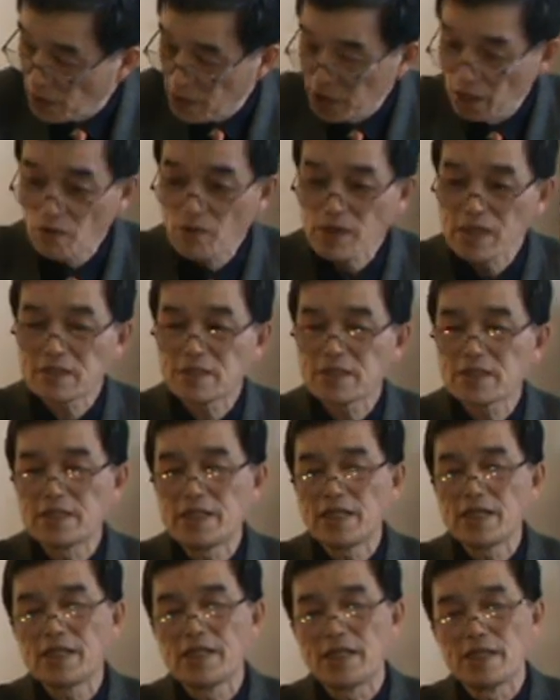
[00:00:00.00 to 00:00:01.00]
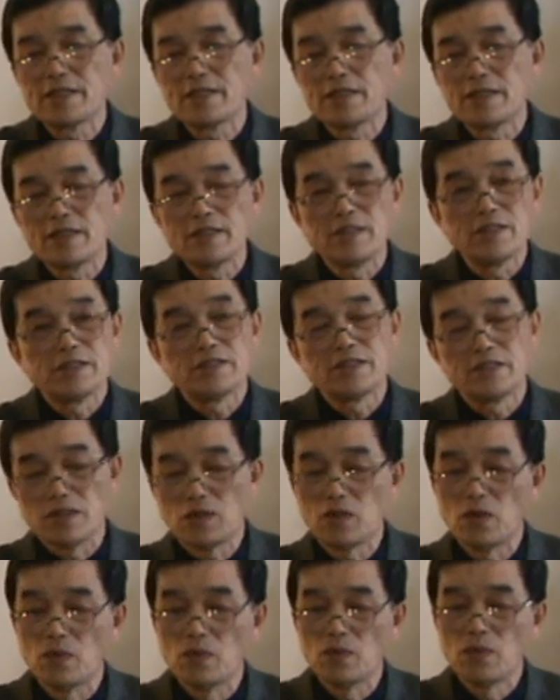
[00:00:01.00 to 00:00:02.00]
一万四千年的时
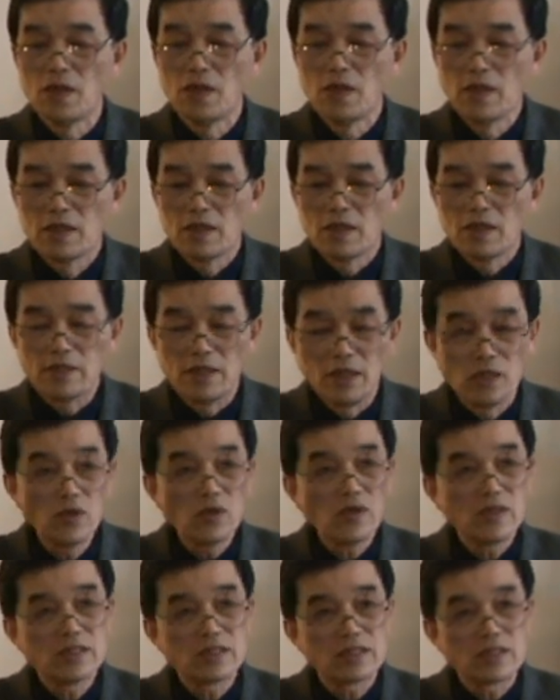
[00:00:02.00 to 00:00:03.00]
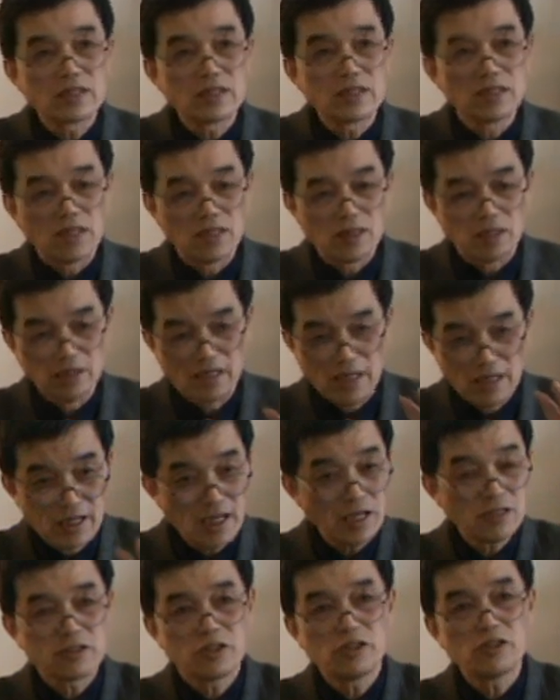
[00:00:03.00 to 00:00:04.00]
候，人类这个能
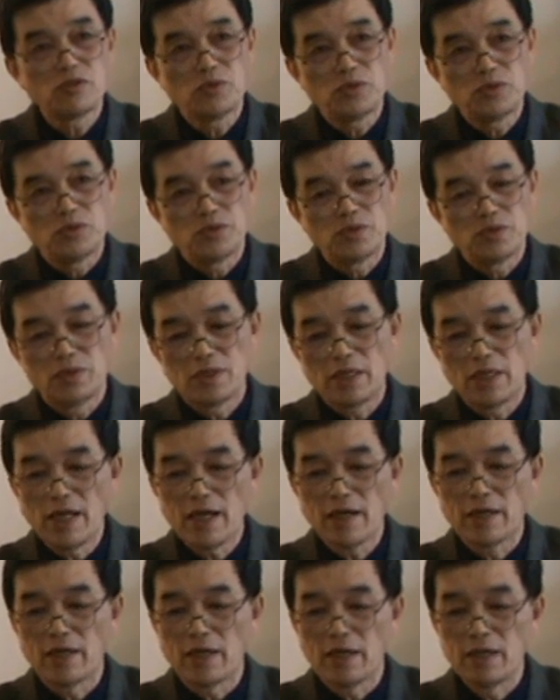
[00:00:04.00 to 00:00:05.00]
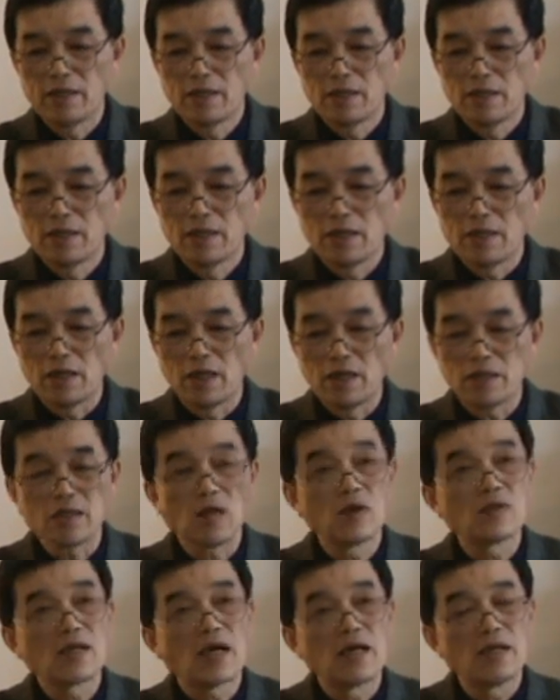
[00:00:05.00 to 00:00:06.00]
量摄取量啊，啊，
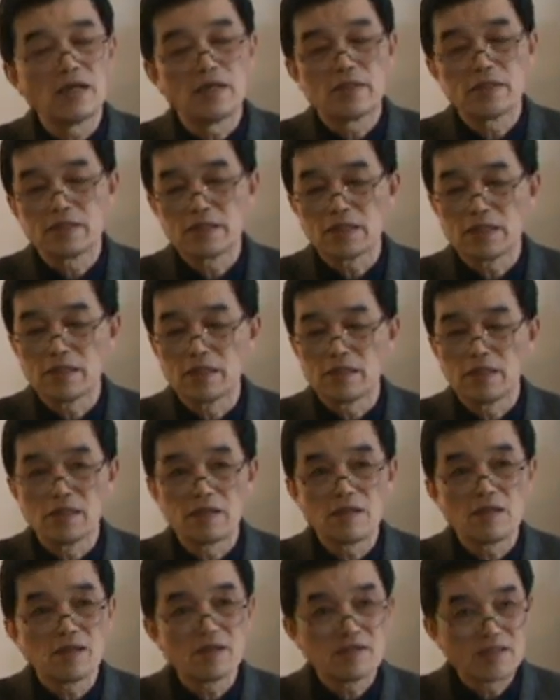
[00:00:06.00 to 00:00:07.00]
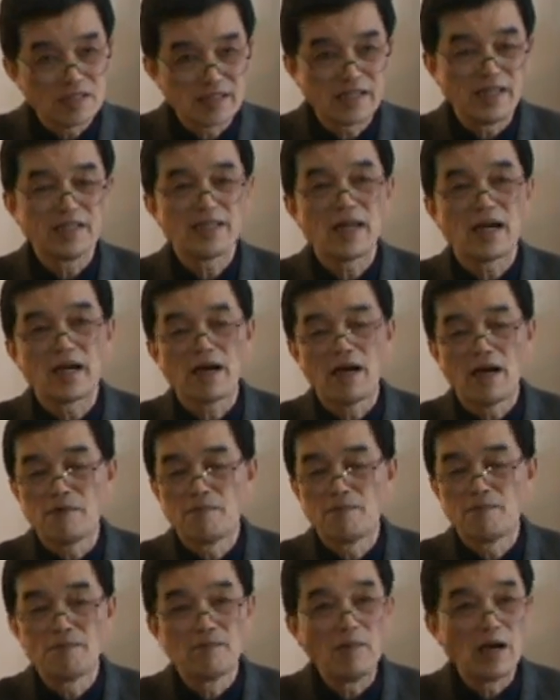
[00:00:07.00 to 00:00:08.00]
到达了这个四千大卡
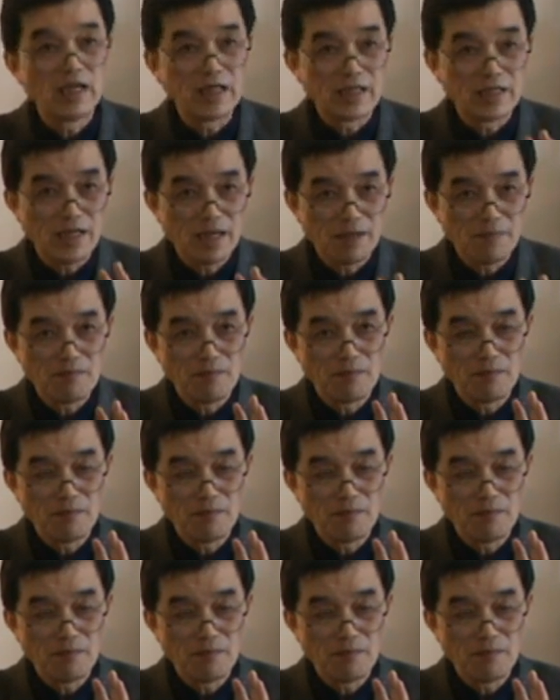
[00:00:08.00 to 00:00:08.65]
每天